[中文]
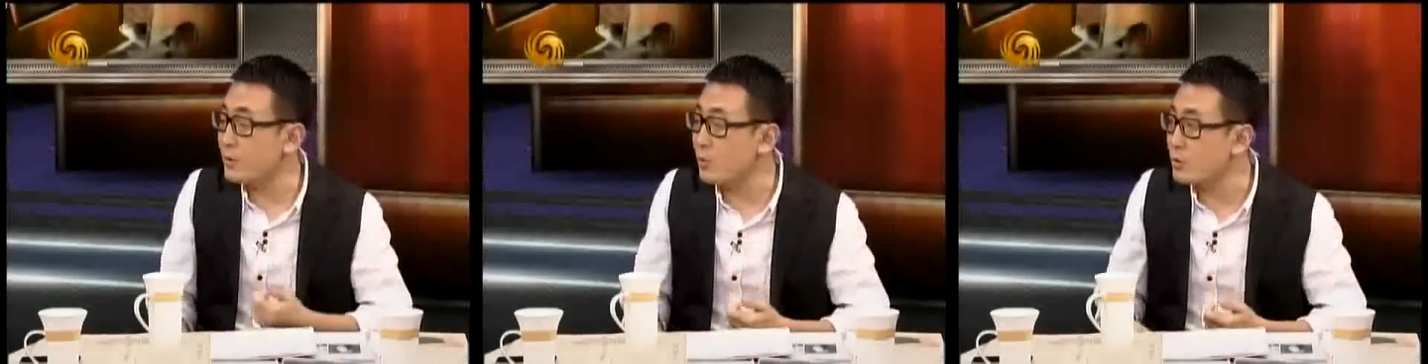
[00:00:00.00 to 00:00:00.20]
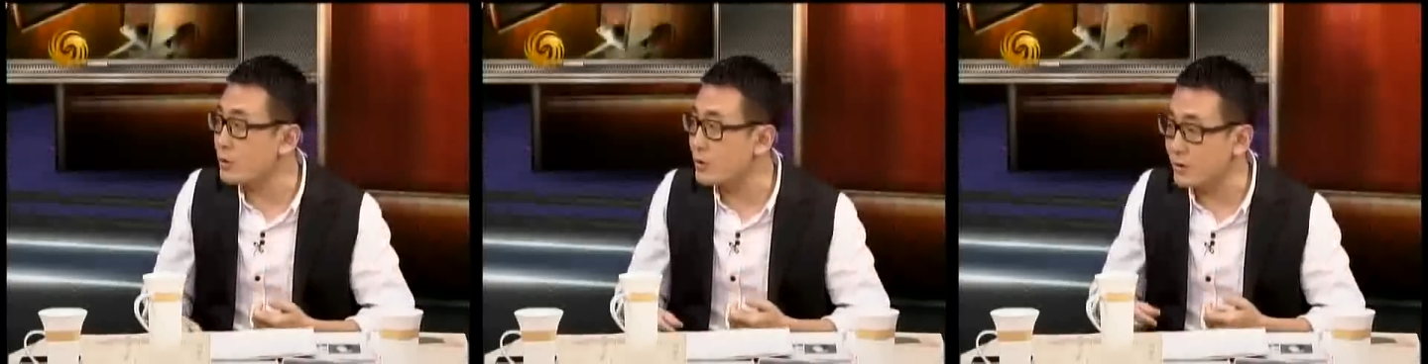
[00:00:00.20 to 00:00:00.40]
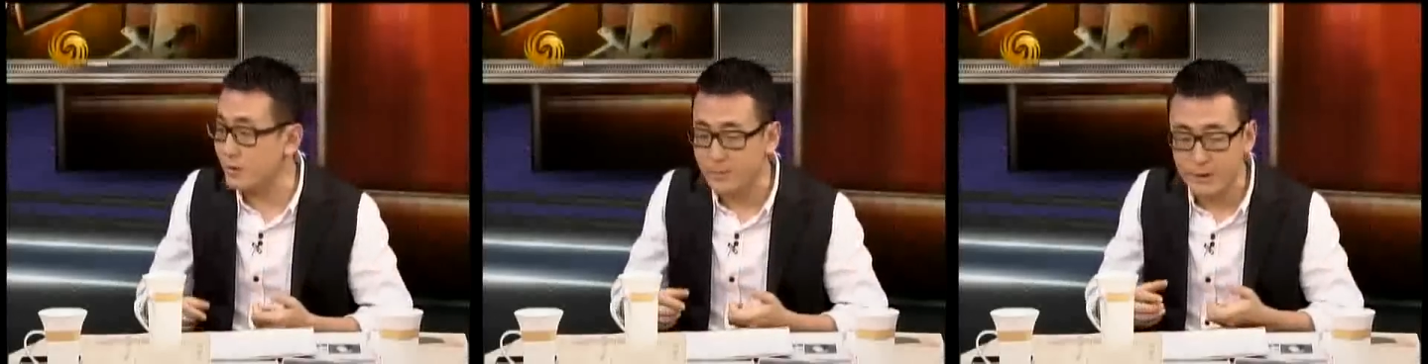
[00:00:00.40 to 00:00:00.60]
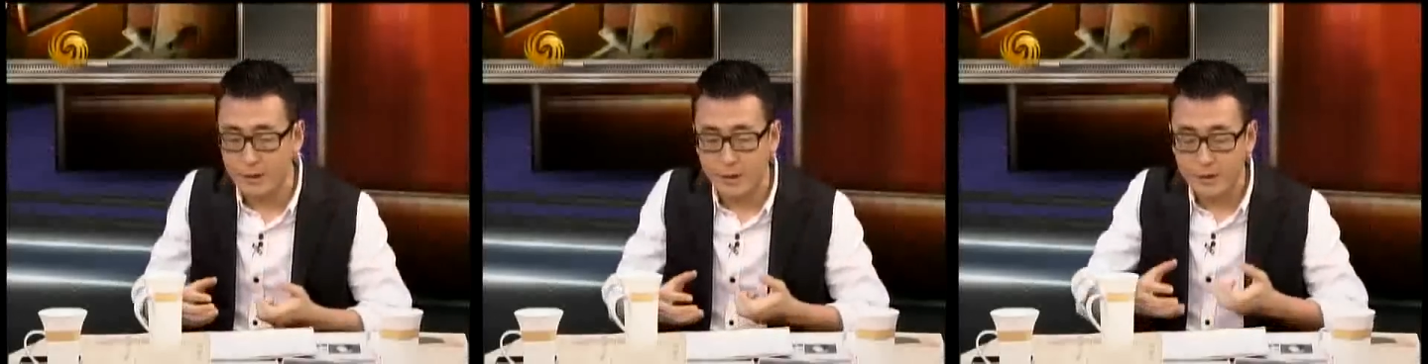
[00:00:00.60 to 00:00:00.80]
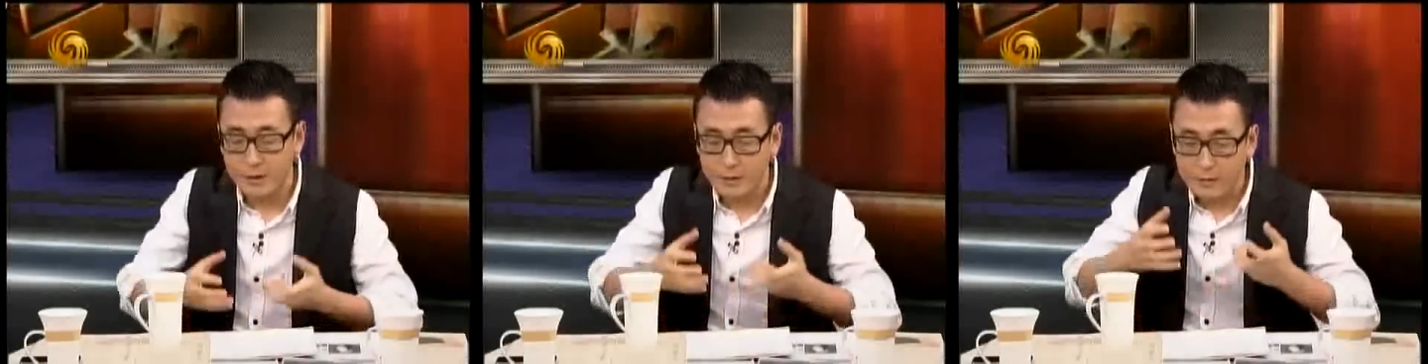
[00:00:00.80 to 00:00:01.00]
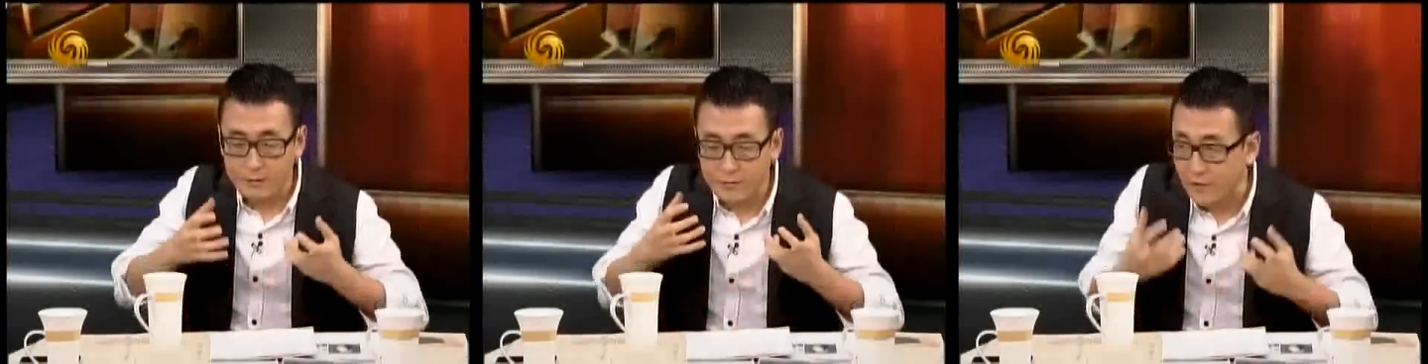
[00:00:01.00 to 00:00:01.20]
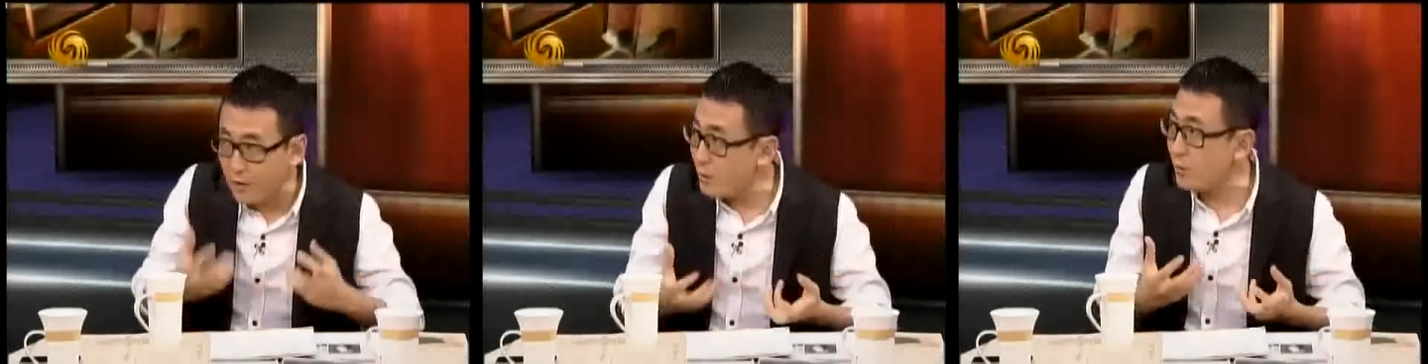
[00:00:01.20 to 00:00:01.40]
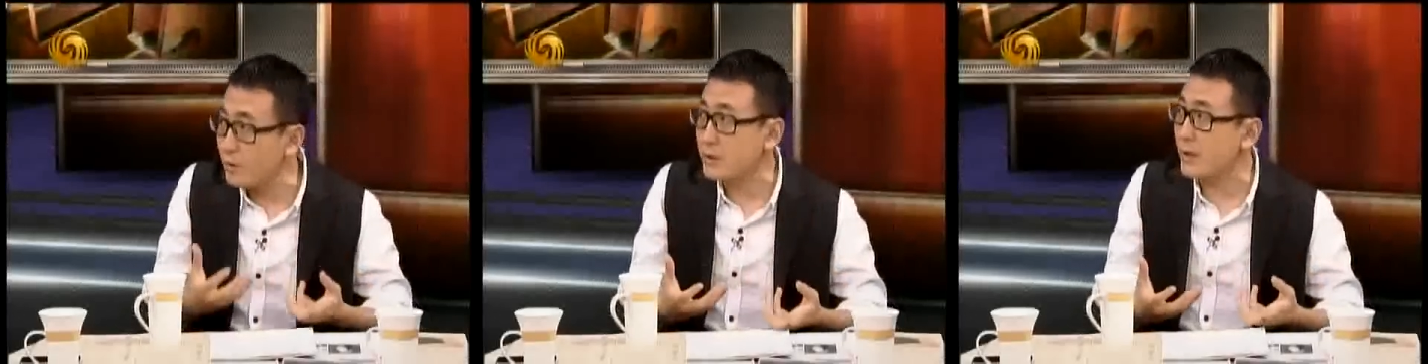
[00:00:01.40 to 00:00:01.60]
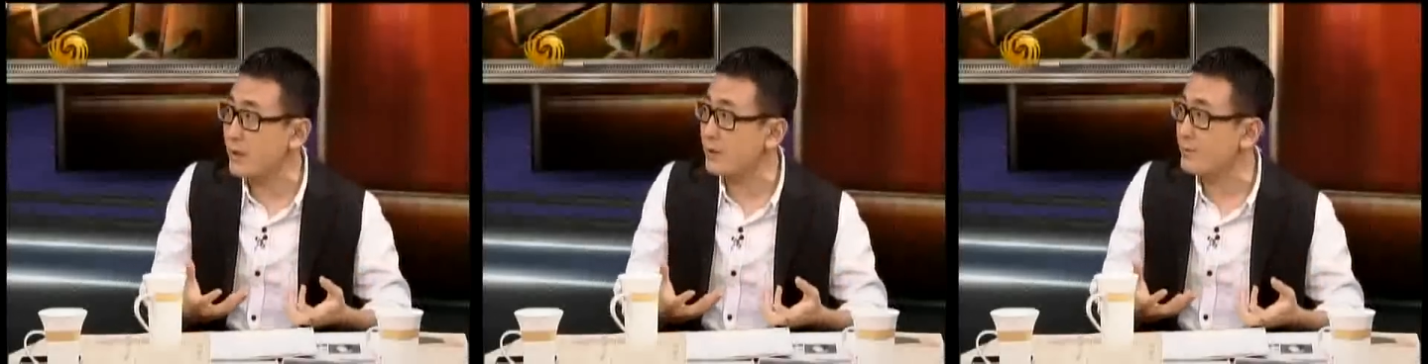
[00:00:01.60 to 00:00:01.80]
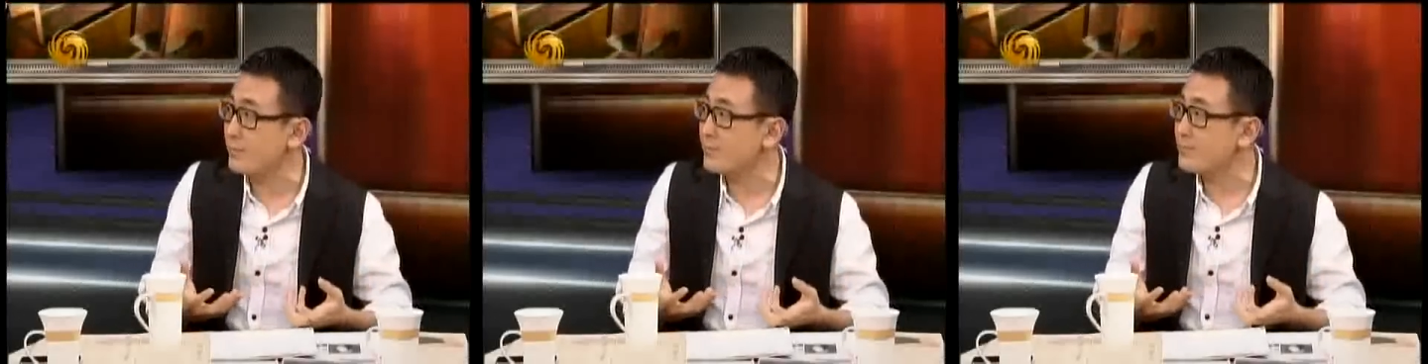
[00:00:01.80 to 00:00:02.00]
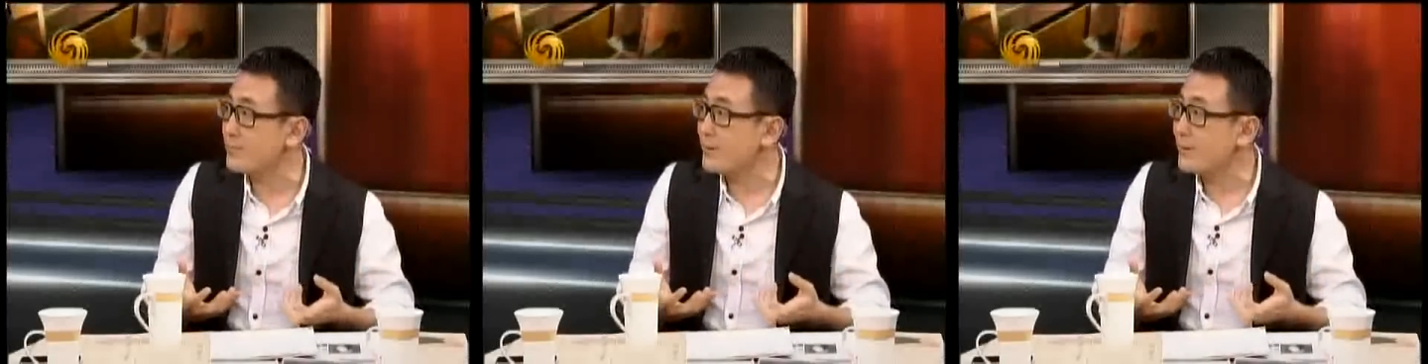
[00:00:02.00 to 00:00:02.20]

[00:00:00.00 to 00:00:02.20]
都是什么呢？放高利贷